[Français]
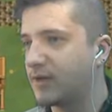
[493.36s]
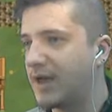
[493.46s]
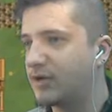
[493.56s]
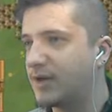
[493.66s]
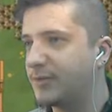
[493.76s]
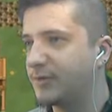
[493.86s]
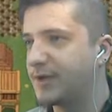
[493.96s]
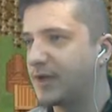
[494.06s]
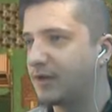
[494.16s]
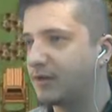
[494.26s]
Un golem de
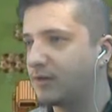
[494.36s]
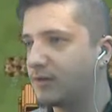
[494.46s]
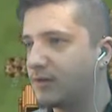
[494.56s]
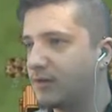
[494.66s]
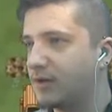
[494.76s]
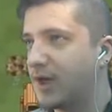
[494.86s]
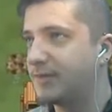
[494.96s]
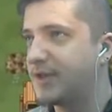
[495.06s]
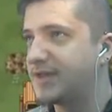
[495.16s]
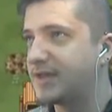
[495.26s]
pierre. Un
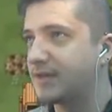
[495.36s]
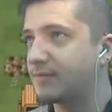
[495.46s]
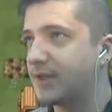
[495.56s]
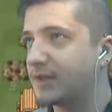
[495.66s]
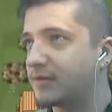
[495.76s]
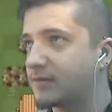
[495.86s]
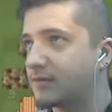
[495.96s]
milicien, merde.